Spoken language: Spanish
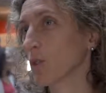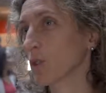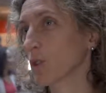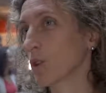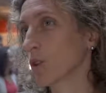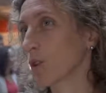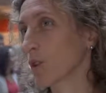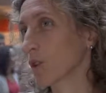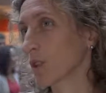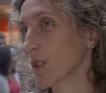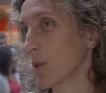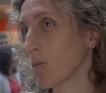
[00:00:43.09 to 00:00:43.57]

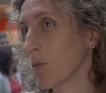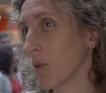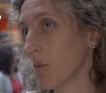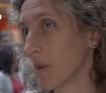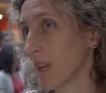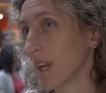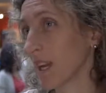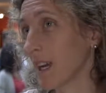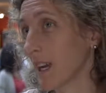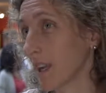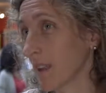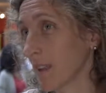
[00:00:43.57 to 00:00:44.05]
vosotros de
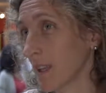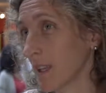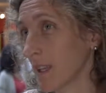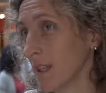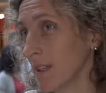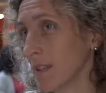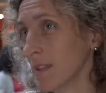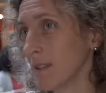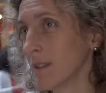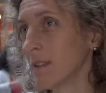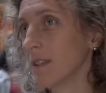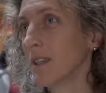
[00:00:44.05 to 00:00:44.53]
Mueble
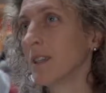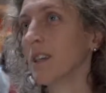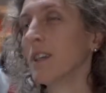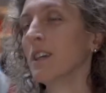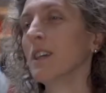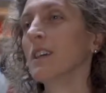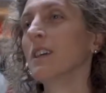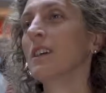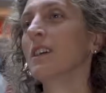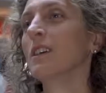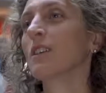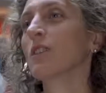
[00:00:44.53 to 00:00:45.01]
Jardín,
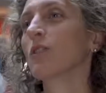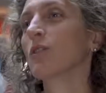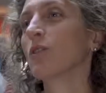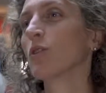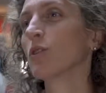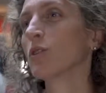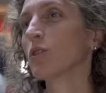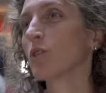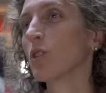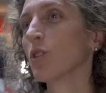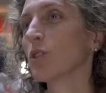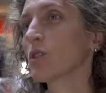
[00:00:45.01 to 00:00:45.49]

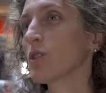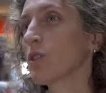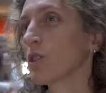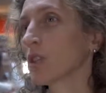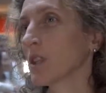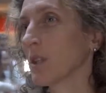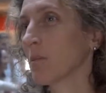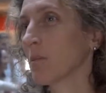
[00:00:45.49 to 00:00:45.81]
con todos los